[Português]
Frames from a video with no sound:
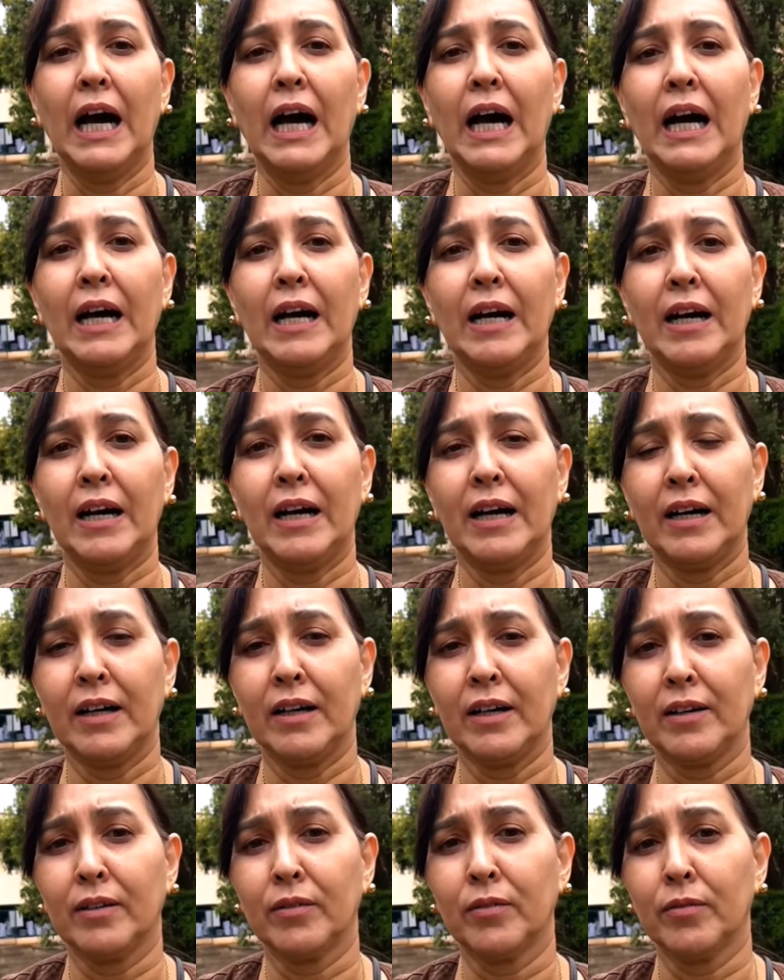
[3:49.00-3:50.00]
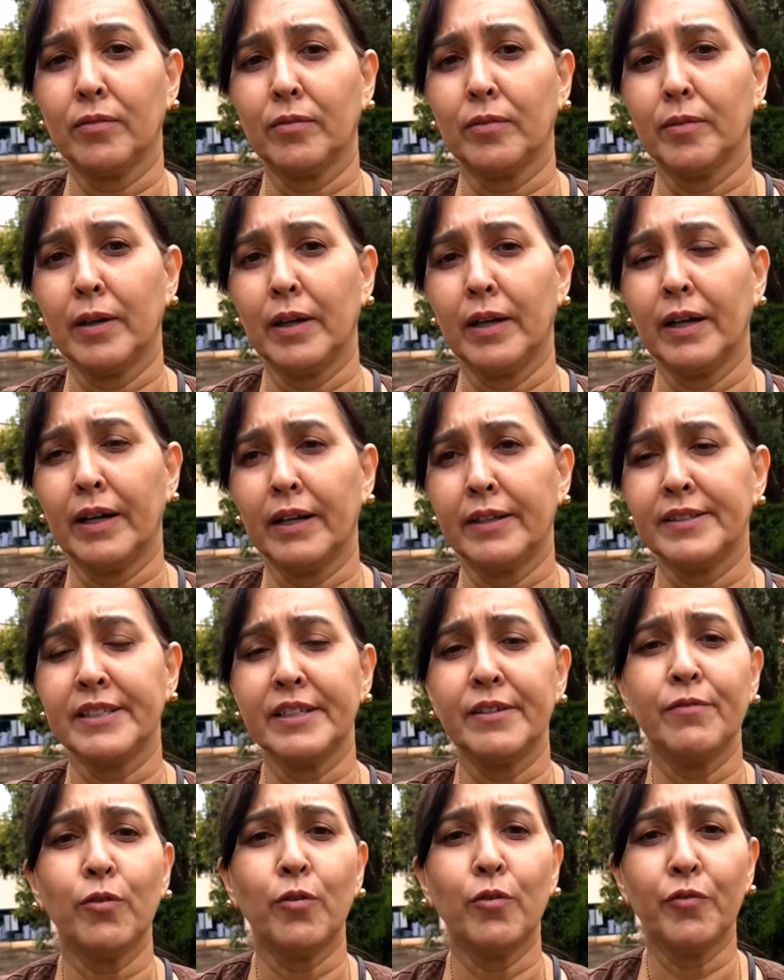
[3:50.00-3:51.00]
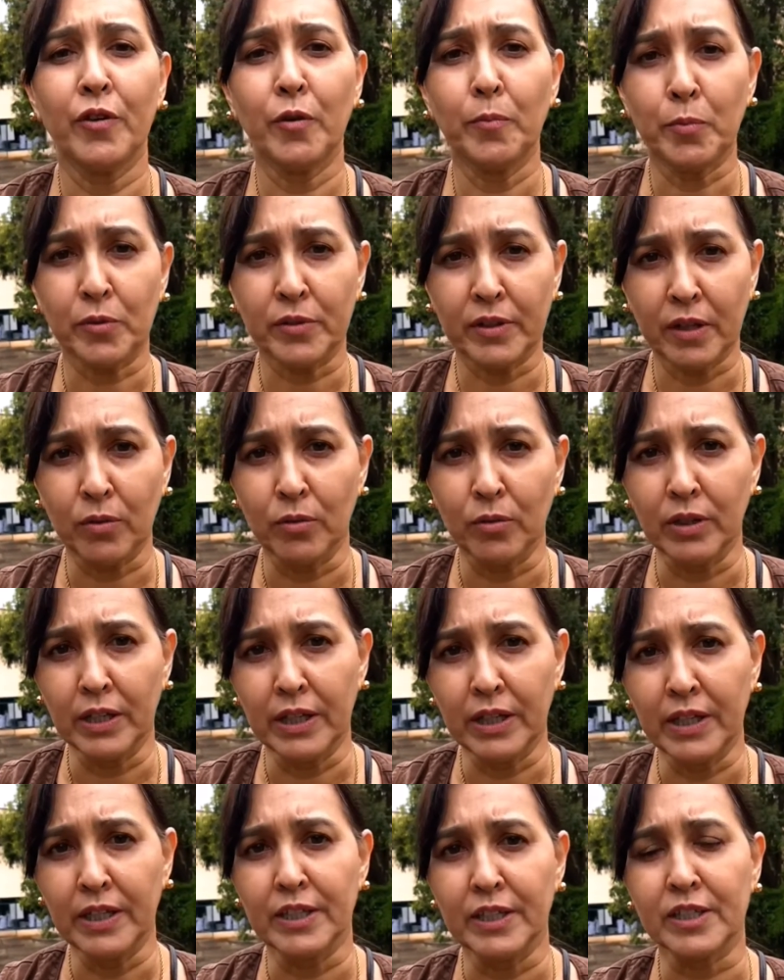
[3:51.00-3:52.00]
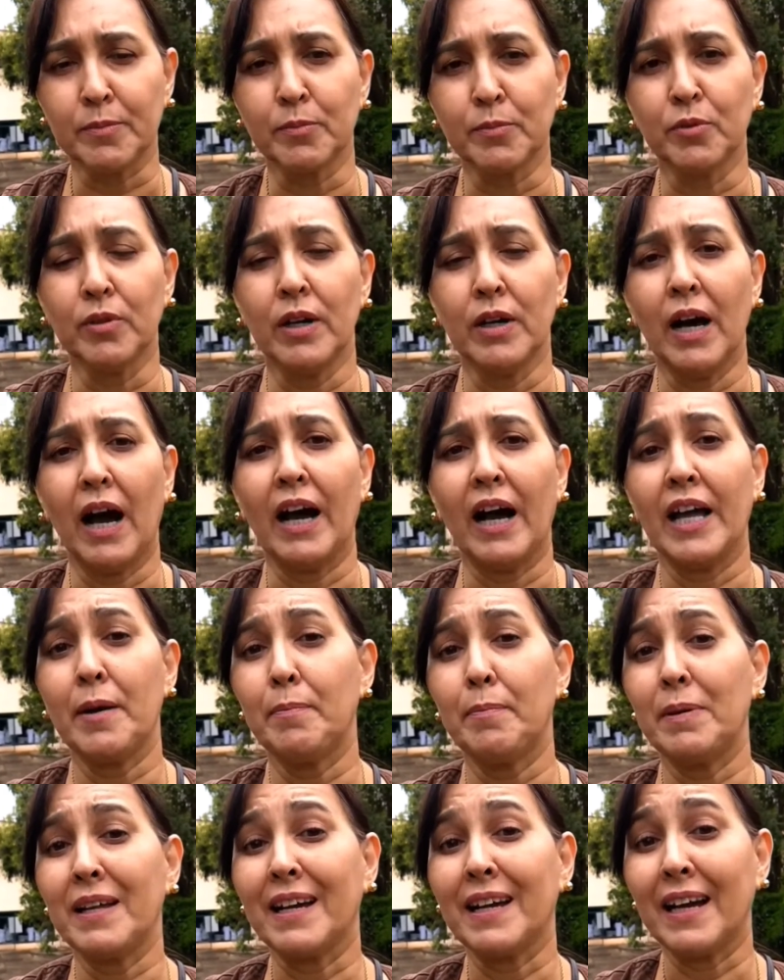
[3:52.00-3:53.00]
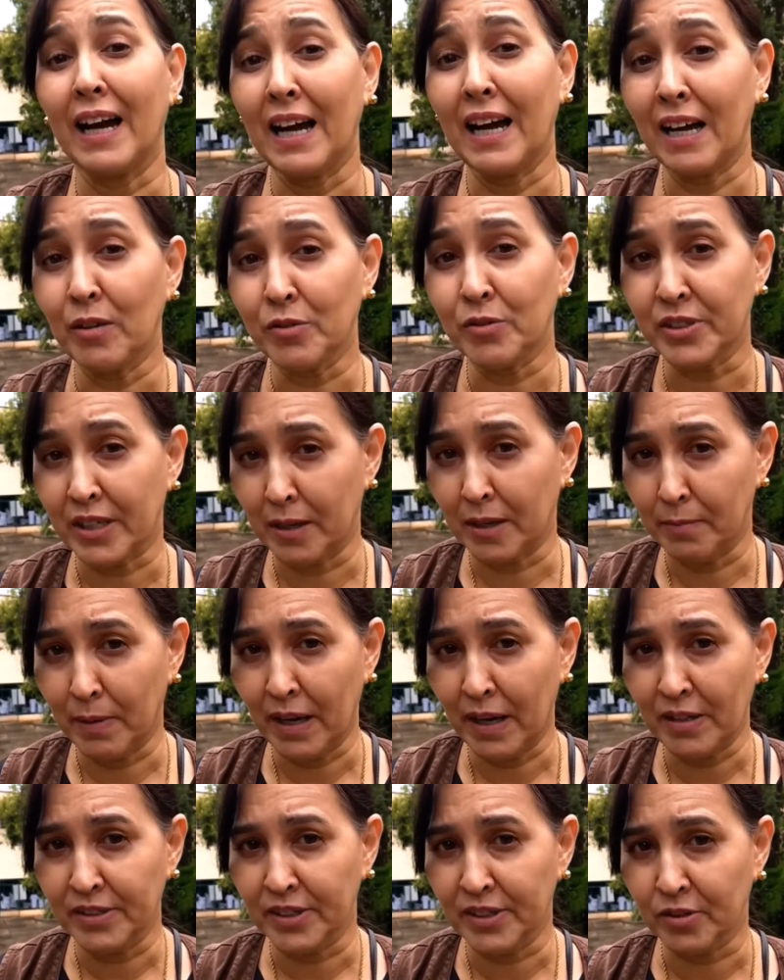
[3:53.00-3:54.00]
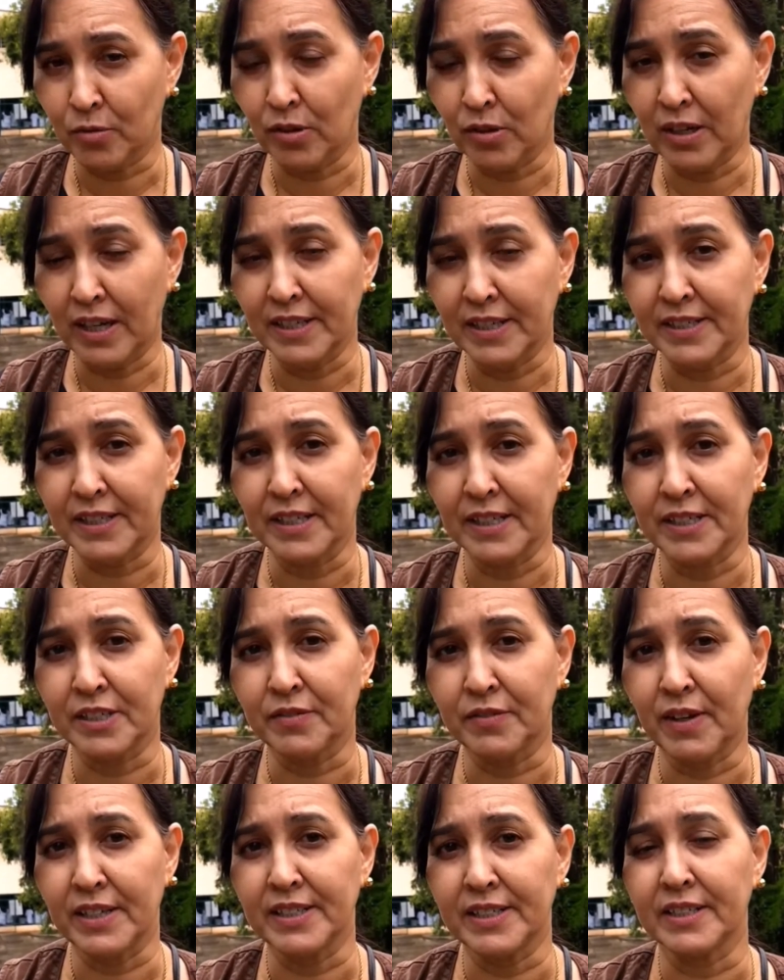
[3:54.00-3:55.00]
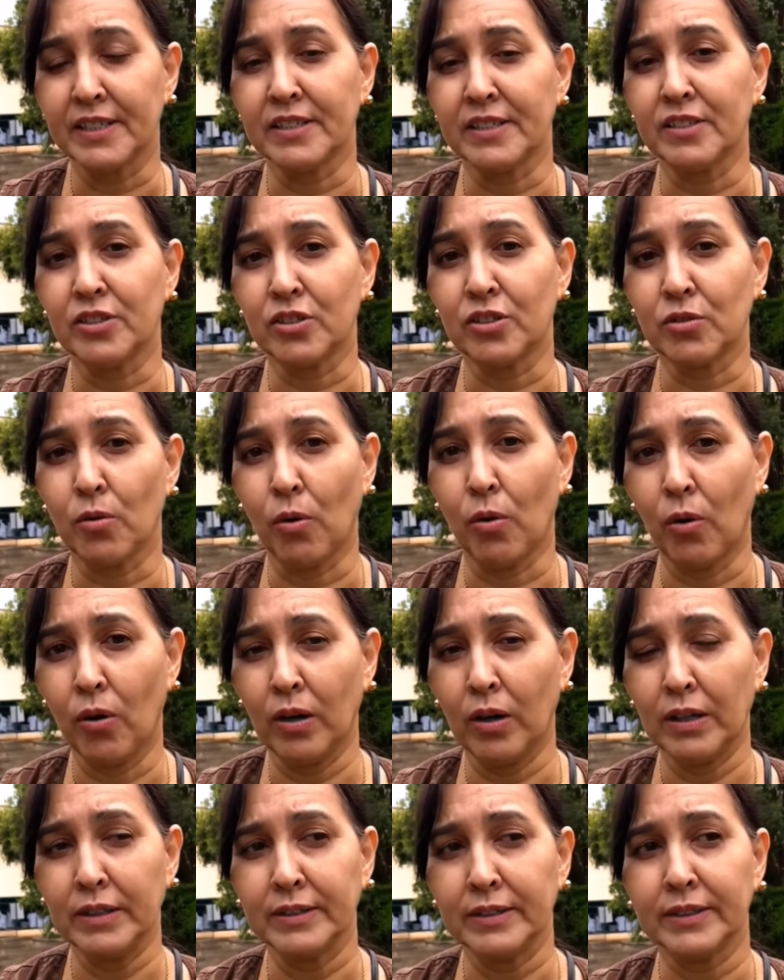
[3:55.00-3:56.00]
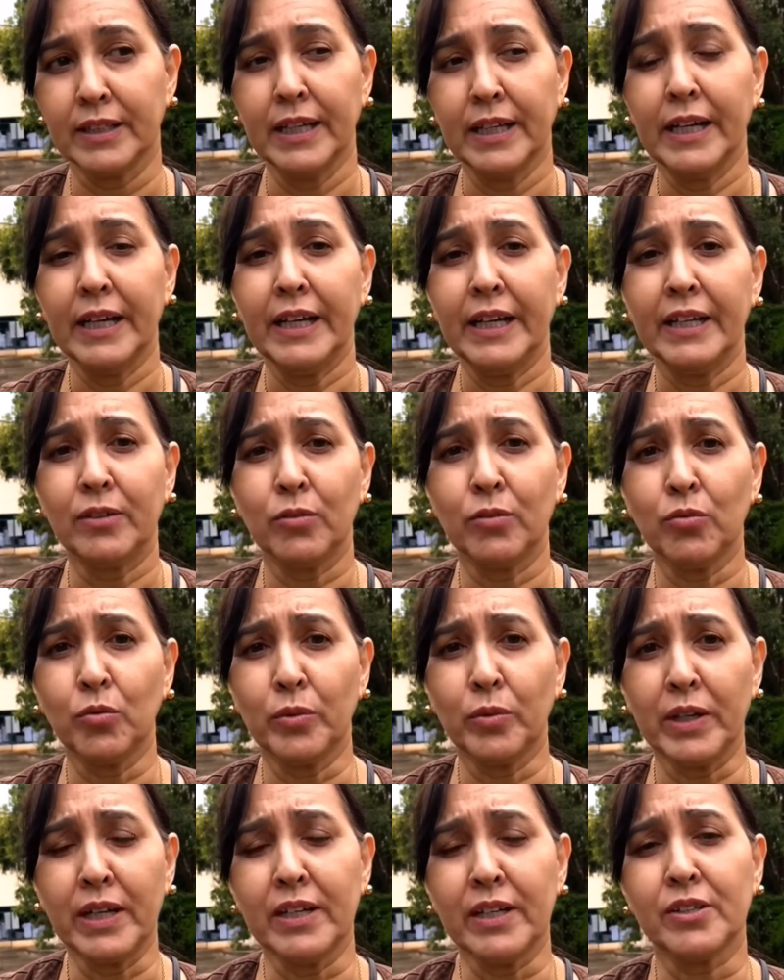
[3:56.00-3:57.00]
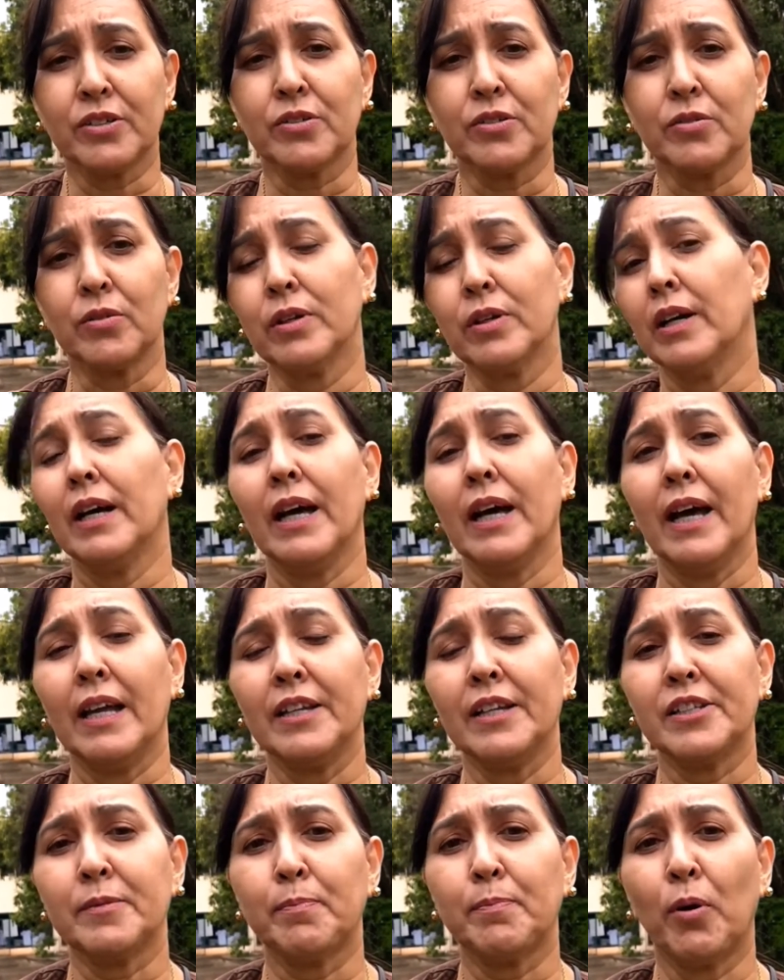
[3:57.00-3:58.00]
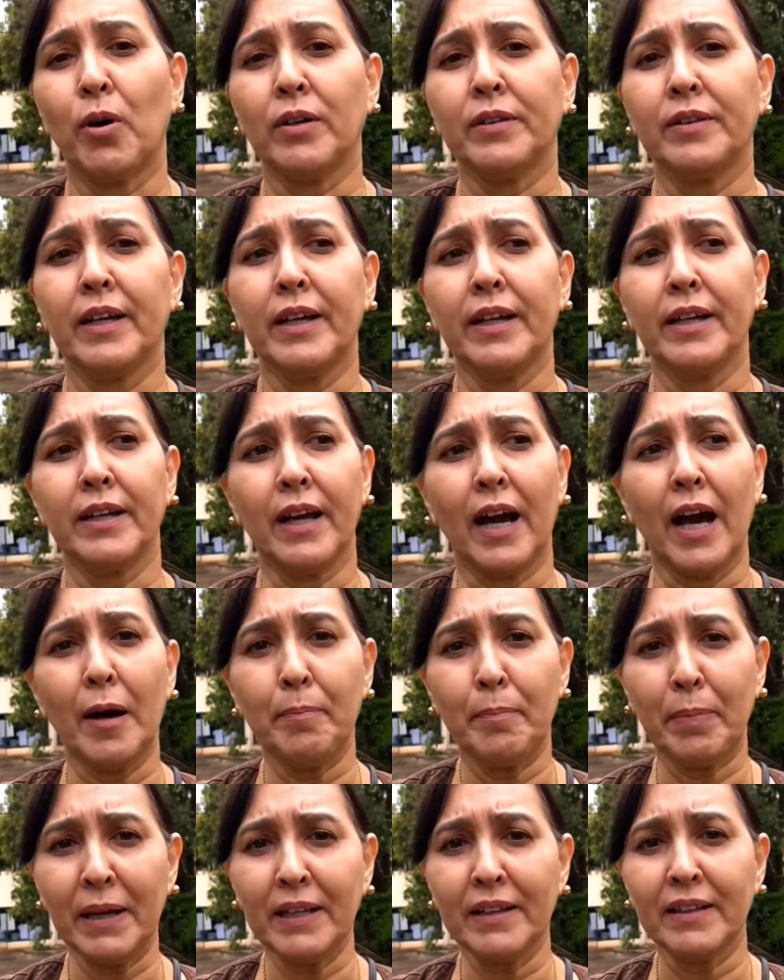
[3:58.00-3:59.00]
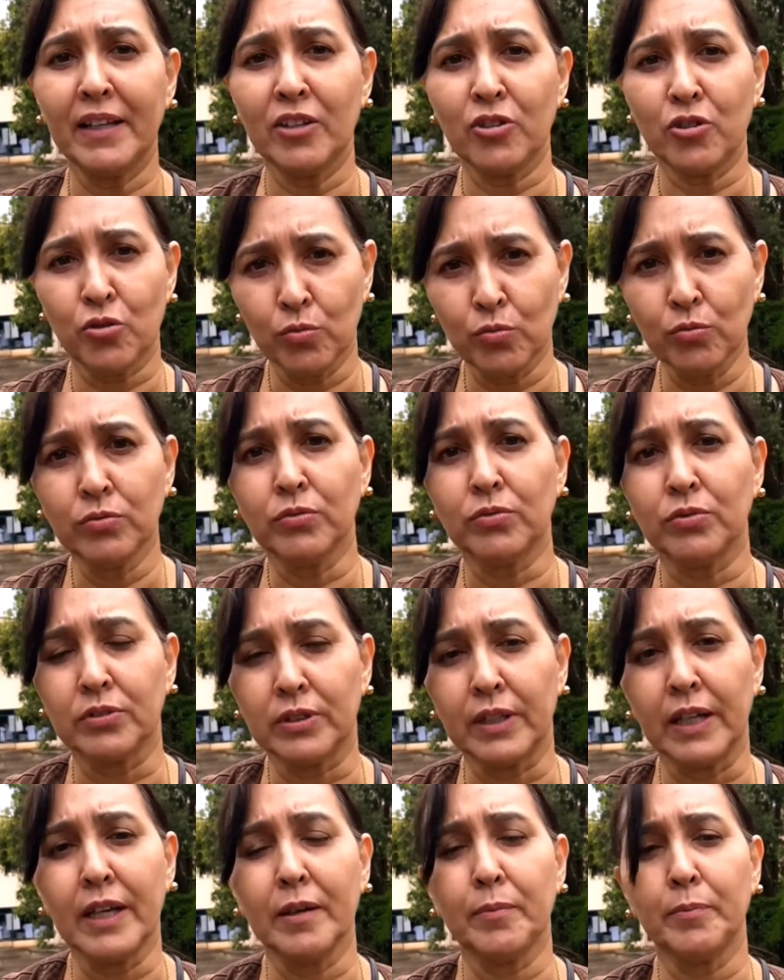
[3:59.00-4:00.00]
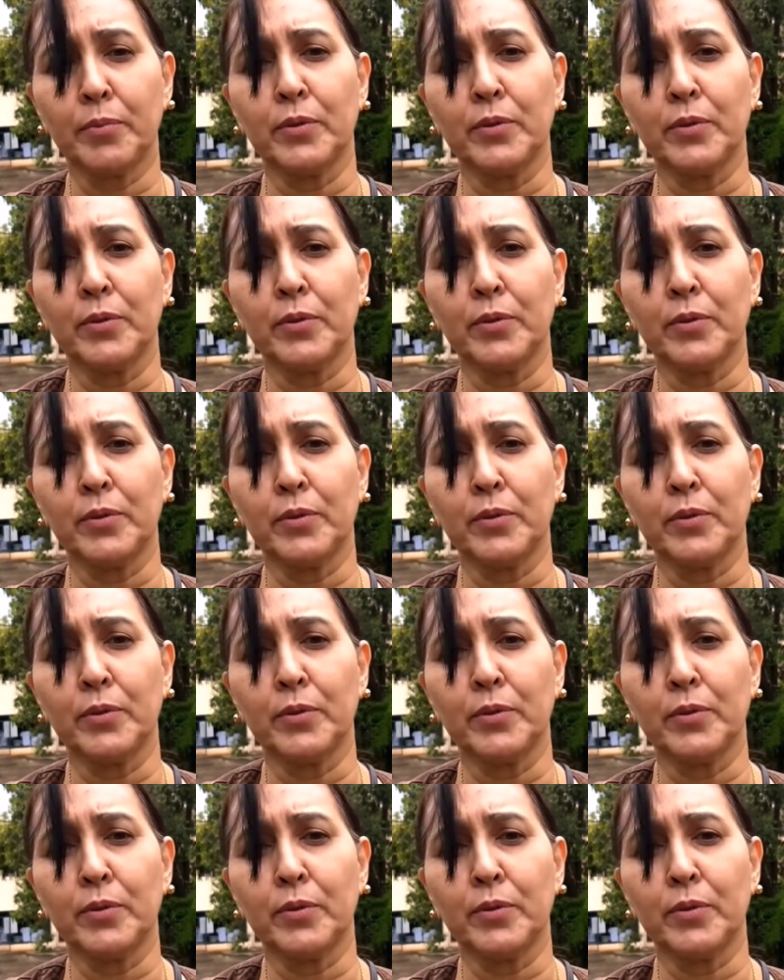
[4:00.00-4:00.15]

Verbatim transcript: a é, desenvolver o protagonismo, a replicar os trabalhos escolares que eles fazem nas escolas. E tudo isso eles podem aprender juntos, né?